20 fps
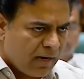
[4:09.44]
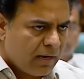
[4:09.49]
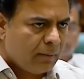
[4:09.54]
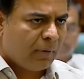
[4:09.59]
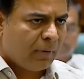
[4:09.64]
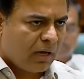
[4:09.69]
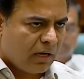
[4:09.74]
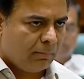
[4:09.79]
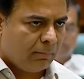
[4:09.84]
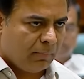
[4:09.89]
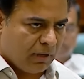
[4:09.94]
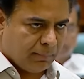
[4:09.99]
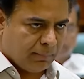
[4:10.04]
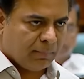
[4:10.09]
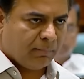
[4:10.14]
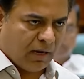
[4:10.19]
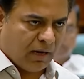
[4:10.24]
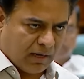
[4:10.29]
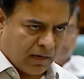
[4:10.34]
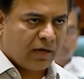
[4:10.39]
మా మా
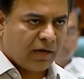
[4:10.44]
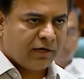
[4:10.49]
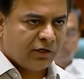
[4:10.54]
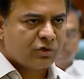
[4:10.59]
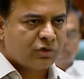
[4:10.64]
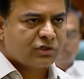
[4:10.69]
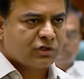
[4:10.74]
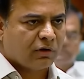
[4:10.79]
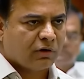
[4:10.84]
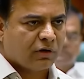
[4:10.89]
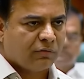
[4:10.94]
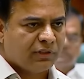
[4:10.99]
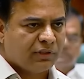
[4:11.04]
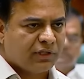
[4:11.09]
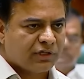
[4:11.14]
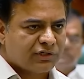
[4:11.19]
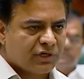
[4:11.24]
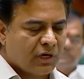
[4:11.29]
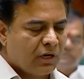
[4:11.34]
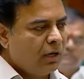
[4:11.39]
మా నా నియోజకవర్గం
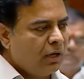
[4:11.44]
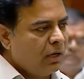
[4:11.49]
అధ్యక్ష